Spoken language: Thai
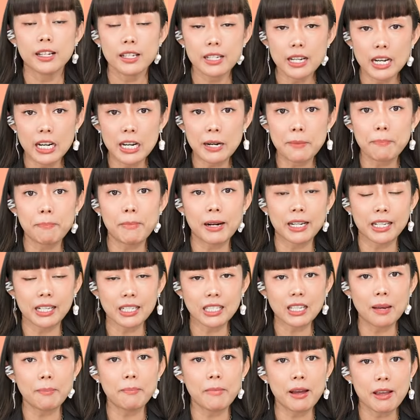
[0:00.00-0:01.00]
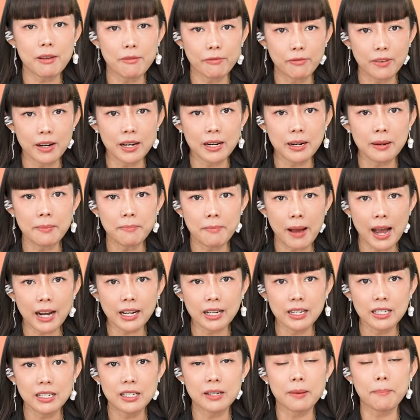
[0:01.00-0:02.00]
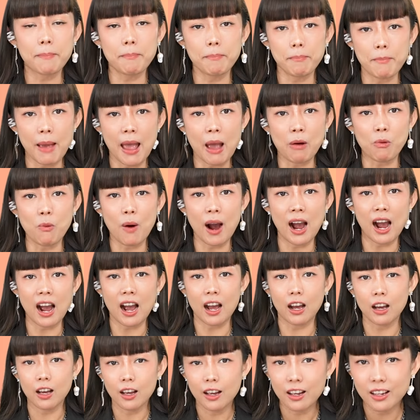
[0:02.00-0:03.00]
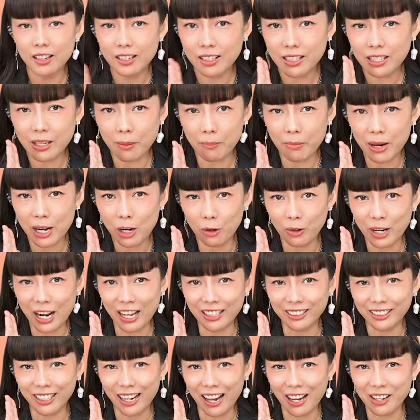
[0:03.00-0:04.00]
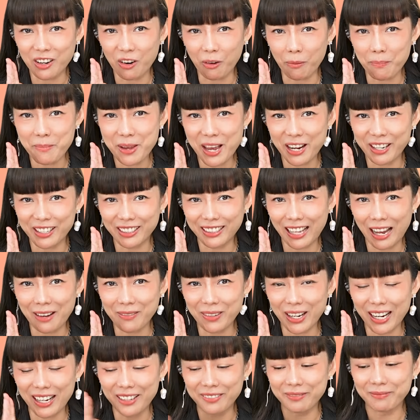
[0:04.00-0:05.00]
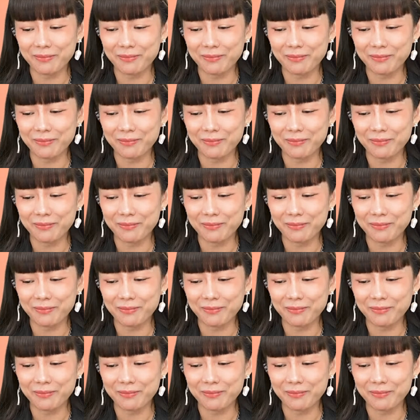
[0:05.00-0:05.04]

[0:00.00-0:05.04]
เงินมันก็จะไม่เฟอ้อมากขึ้น แม้ว่าจะไม่ลดอัตราดอกเบี้ยก็ตามค่ะ